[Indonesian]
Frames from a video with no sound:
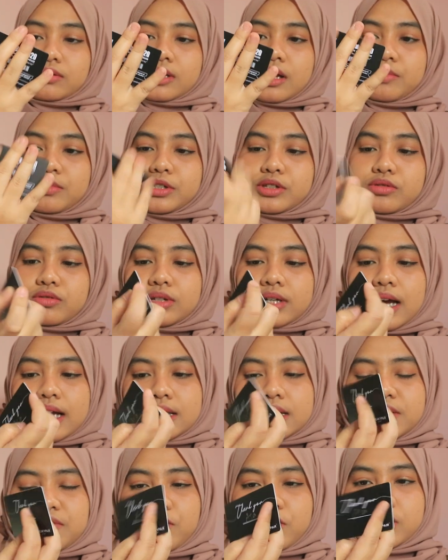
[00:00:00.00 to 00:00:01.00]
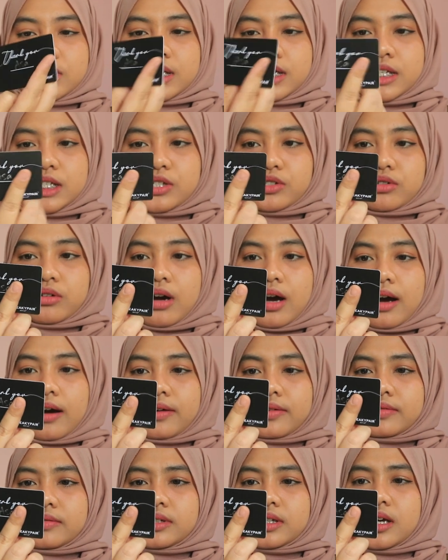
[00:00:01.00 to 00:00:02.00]
terus habis itu dikasih voucher
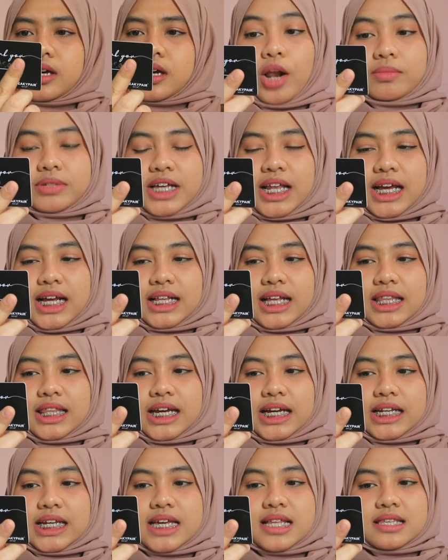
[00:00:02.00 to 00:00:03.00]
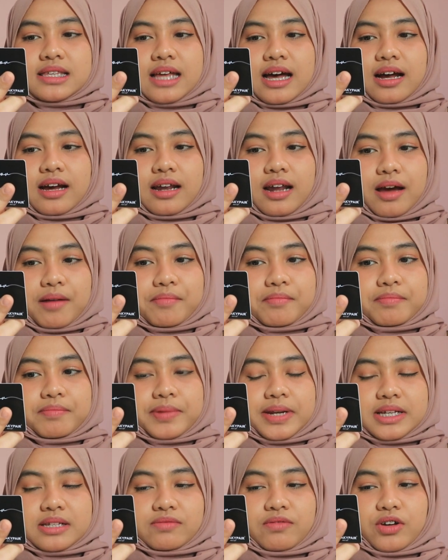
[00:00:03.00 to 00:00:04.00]
discount kalau misalnya kita tag di Instagram
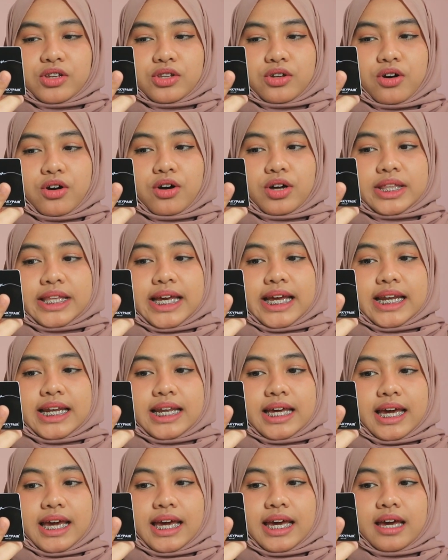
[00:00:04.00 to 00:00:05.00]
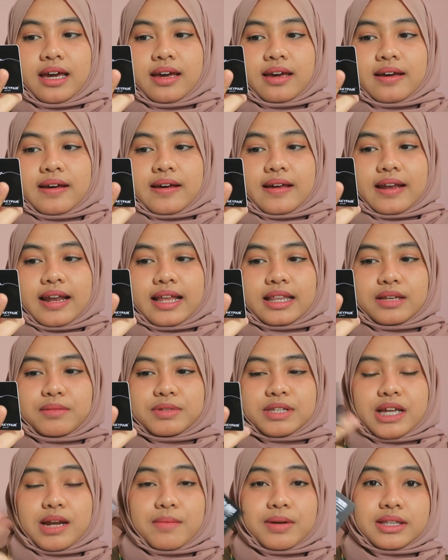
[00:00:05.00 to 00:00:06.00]
plus foto OTD nanti
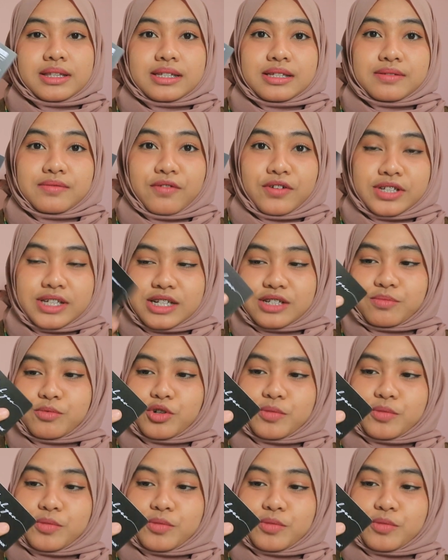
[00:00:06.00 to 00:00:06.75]
bisa dapat voucher